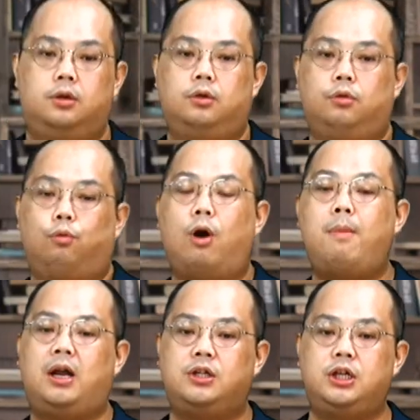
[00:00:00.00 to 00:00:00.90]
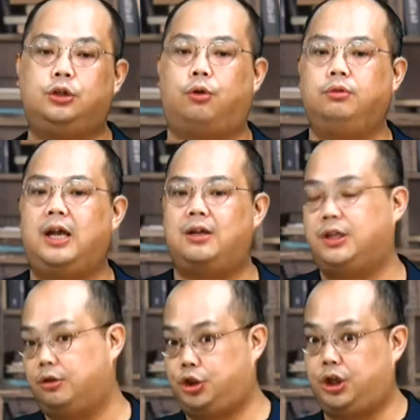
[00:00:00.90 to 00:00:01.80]
王莽的这个同党
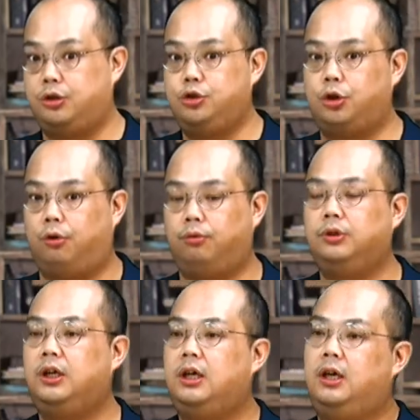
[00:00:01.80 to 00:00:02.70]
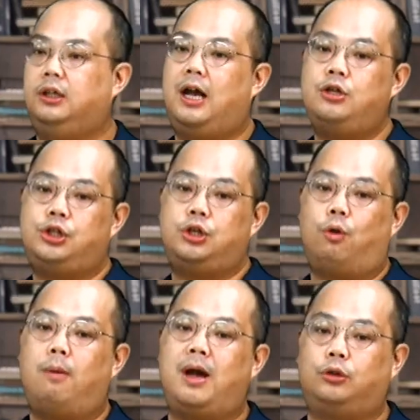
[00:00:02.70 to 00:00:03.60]
叫陈崇，当时
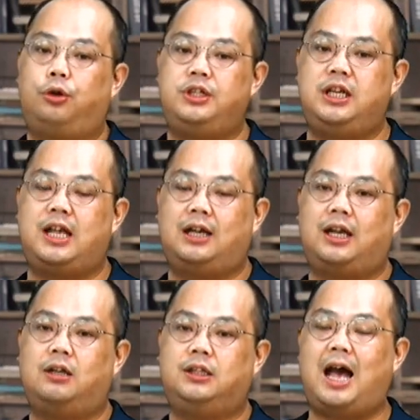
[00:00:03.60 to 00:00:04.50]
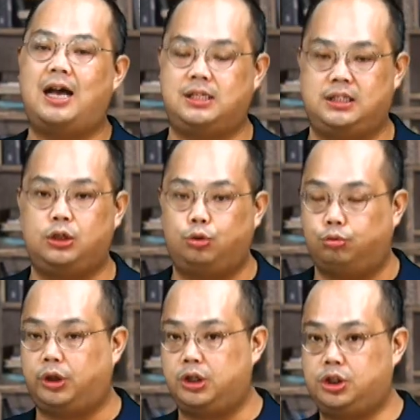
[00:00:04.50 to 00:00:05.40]
王莽推荐他当大司徒
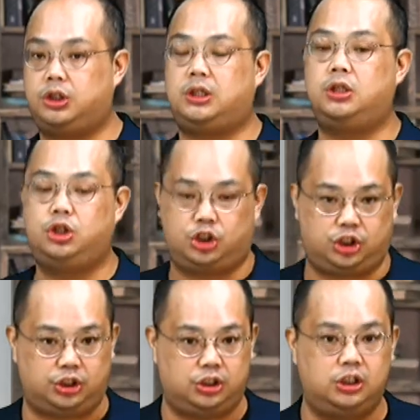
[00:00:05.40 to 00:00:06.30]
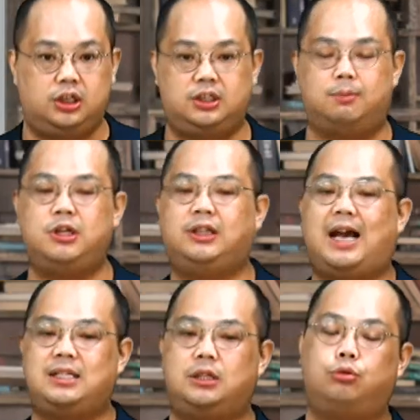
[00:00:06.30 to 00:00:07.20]
的司职。什么叫大
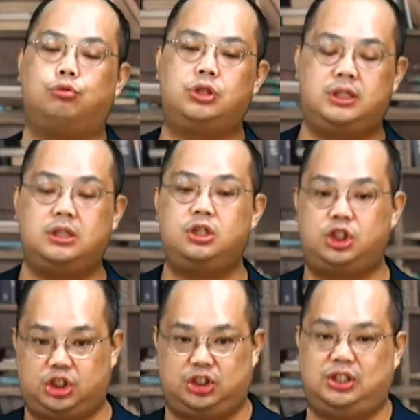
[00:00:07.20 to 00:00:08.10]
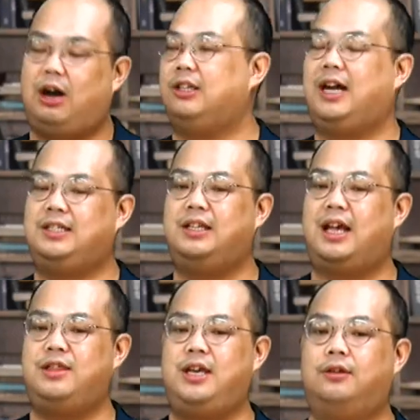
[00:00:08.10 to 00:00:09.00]
司徒司职啊？这还真
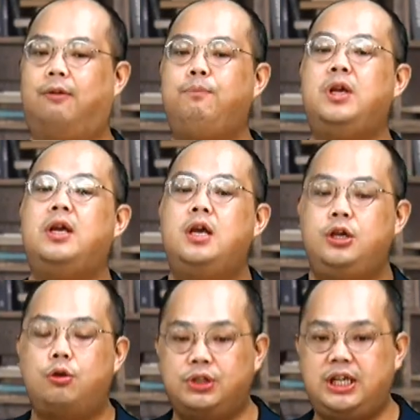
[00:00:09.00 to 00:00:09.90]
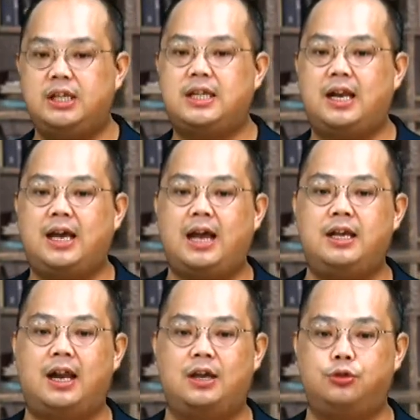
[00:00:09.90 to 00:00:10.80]
难念哦。用现在的概念
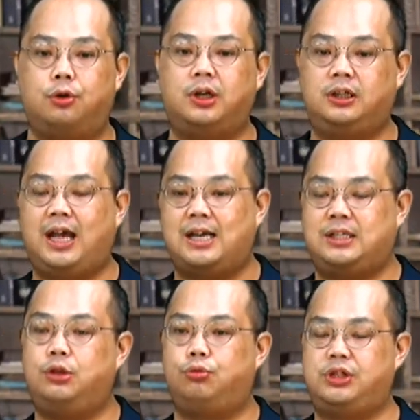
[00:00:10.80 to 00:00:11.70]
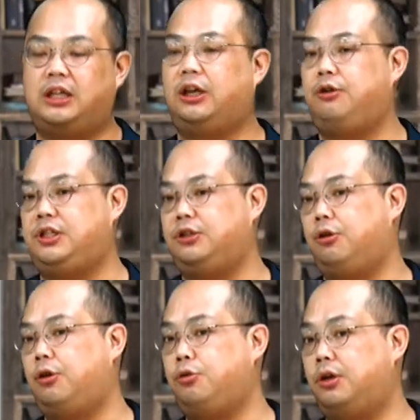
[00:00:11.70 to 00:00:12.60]
来说呢，大司徒相当于行政
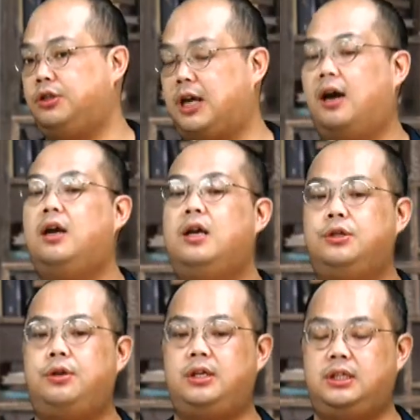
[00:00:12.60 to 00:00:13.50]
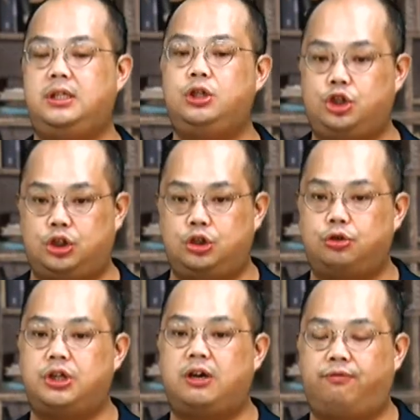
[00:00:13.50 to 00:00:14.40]
院院长，所以司职就
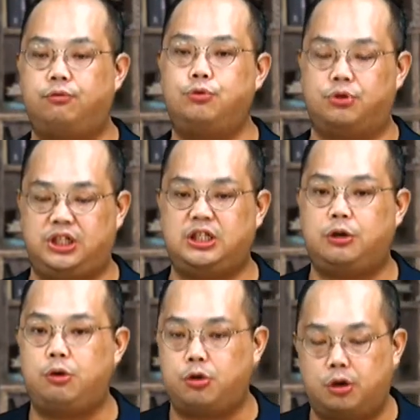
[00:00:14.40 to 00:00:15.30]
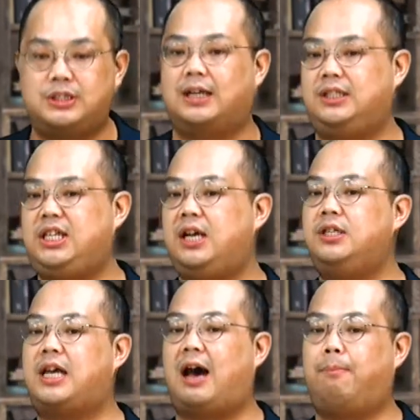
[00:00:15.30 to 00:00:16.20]
是一个辅佐行政院院长、监
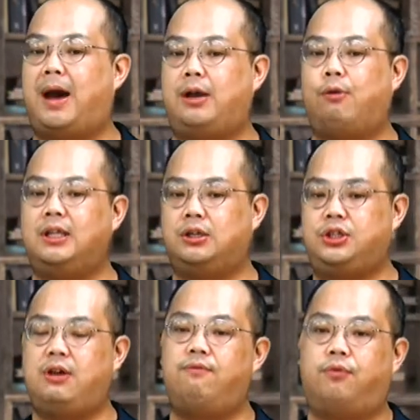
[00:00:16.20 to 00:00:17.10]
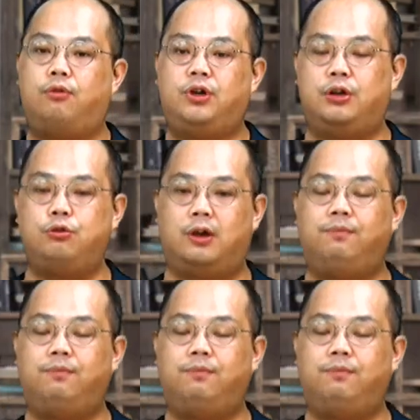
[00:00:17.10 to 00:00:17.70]
察百官的正风人员。